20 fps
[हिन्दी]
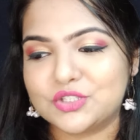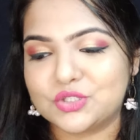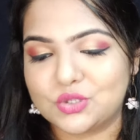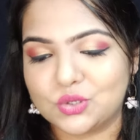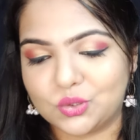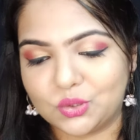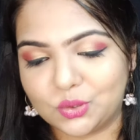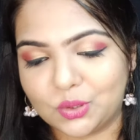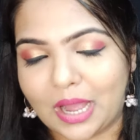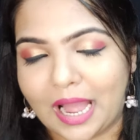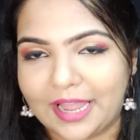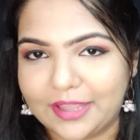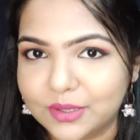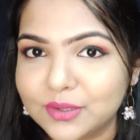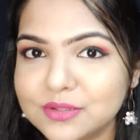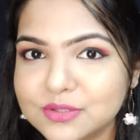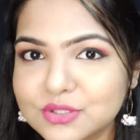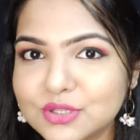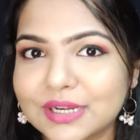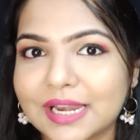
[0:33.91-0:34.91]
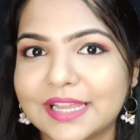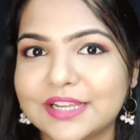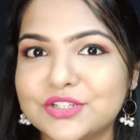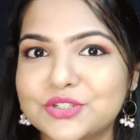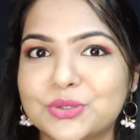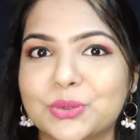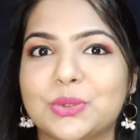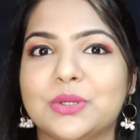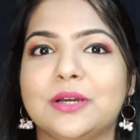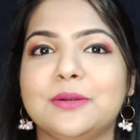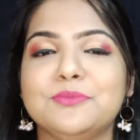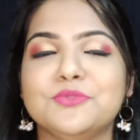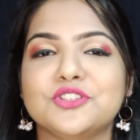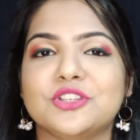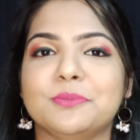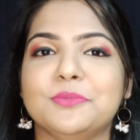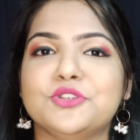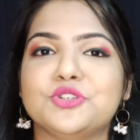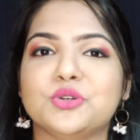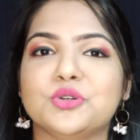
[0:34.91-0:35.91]
सो आई ऑल्सो लाइक शुगर
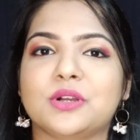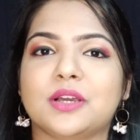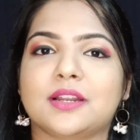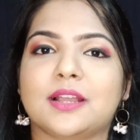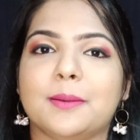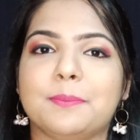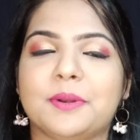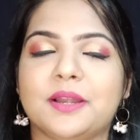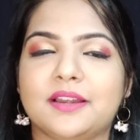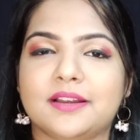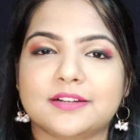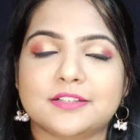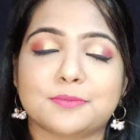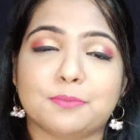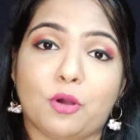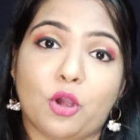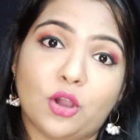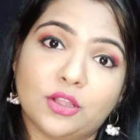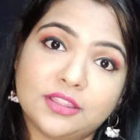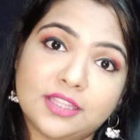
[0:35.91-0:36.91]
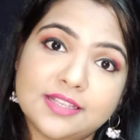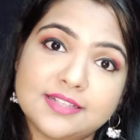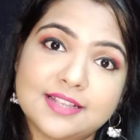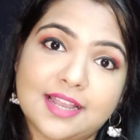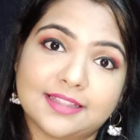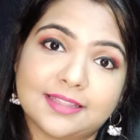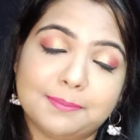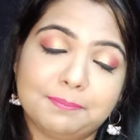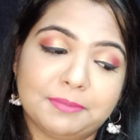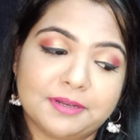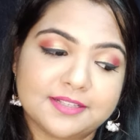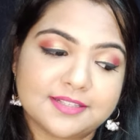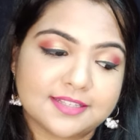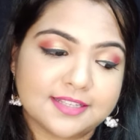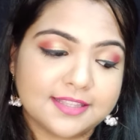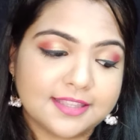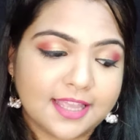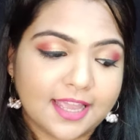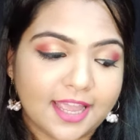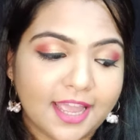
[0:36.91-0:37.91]
मुझे भी शुगर का प्रोडक्ट्स बहुत ही ज़्यादा
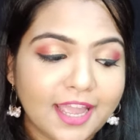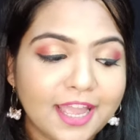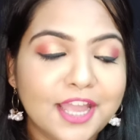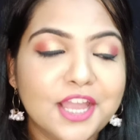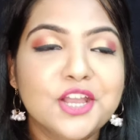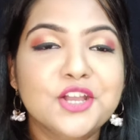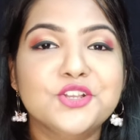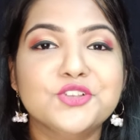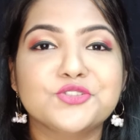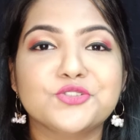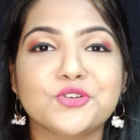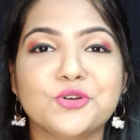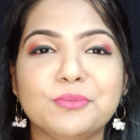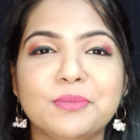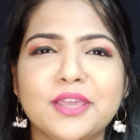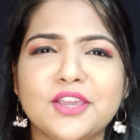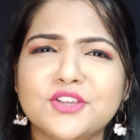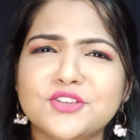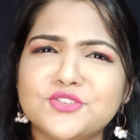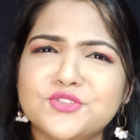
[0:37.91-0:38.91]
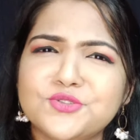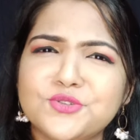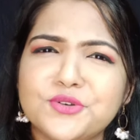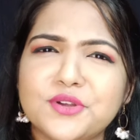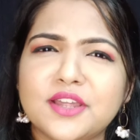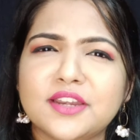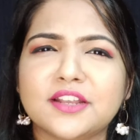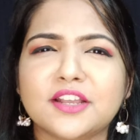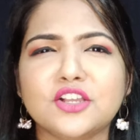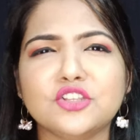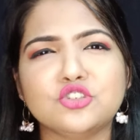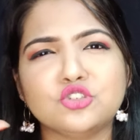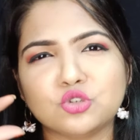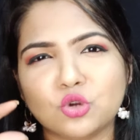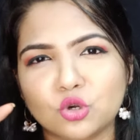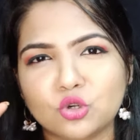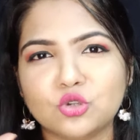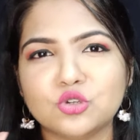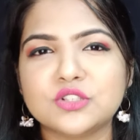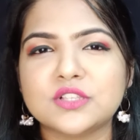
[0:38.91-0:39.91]
पसंद है सो so, मैं एक शुगर का
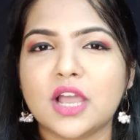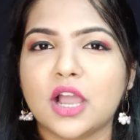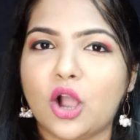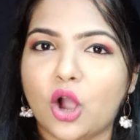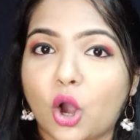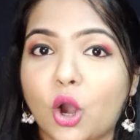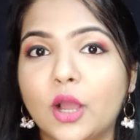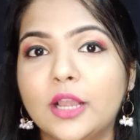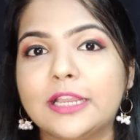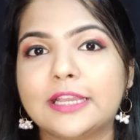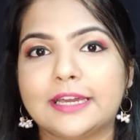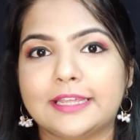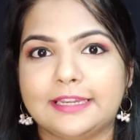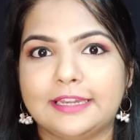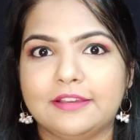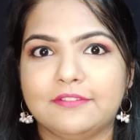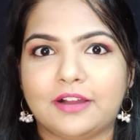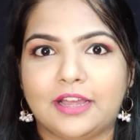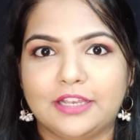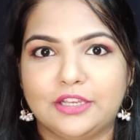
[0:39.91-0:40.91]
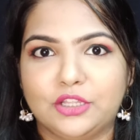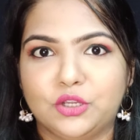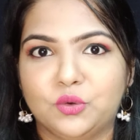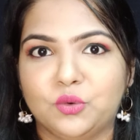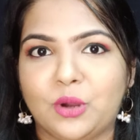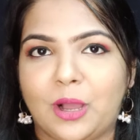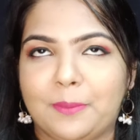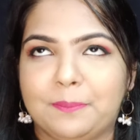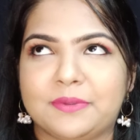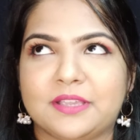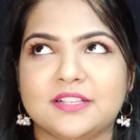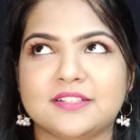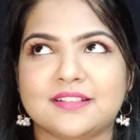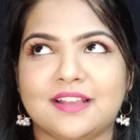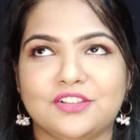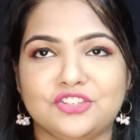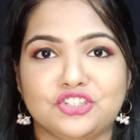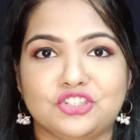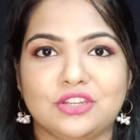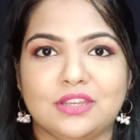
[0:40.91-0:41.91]
छोटो सा हॉल करने वाली हूँ आपके
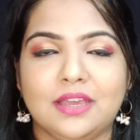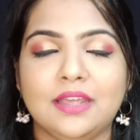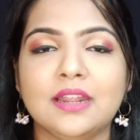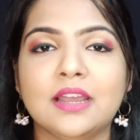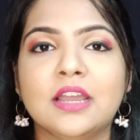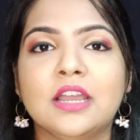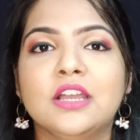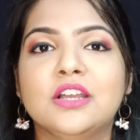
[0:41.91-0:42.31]
साथ शेयर